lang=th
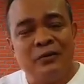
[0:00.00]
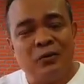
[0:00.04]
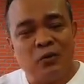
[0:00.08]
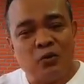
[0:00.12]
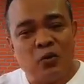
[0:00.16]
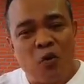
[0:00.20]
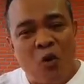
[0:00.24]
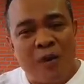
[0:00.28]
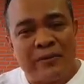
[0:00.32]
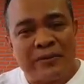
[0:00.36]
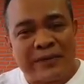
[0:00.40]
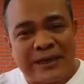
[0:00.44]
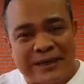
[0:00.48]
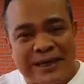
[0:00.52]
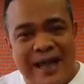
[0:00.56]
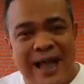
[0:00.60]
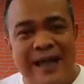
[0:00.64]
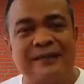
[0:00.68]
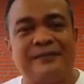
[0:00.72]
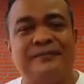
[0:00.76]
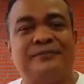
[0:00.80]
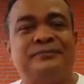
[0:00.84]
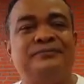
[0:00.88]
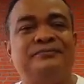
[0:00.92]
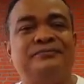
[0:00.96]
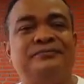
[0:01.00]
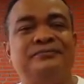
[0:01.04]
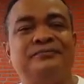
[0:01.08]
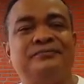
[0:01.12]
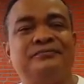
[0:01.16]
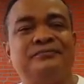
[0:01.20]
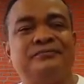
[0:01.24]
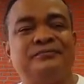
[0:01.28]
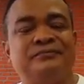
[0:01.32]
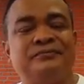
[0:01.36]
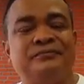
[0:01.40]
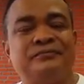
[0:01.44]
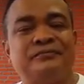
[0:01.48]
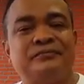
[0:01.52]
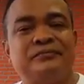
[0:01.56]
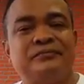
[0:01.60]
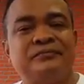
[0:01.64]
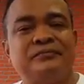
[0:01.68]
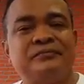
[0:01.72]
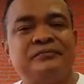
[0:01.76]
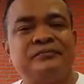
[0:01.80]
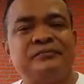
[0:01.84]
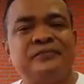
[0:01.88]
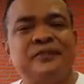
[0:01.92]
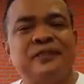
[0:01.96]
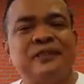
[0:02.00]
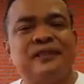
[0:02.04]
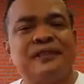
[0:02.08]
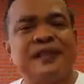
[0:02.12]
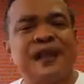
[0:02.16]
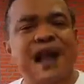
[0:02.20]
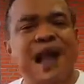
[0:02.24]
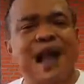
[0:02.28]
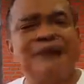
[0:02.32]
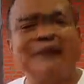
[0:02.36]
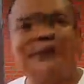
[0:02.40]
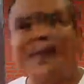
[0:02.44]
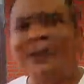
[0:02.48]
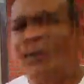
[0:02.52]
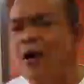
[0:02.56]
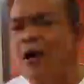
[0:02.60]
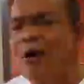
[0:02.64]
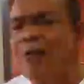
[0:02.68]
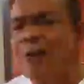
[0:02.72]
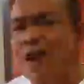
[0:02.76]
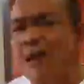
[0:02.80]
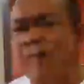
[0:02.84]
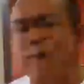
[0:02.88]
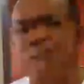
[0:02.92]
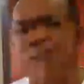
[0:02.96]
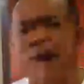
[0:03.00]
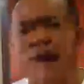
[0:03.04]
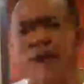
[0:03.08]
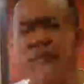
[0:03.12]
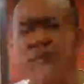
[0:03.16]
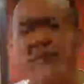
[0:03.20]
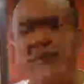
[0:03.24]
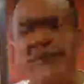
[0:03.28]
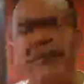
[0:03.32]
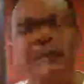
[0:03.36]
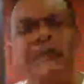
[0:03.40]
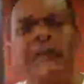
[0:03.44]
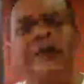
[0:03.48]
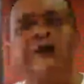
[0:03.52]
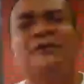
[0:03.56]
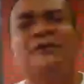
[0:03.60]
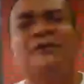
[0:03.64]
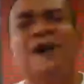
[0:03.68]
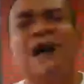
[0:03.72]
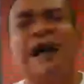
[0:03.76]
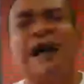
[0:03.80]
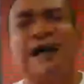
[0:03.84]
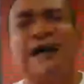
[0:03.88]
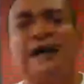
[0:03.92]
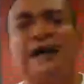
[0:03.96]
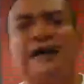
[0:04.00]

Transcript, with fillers: รวมกระทั่งการไม่ยอมรับความเป็นจริงว่า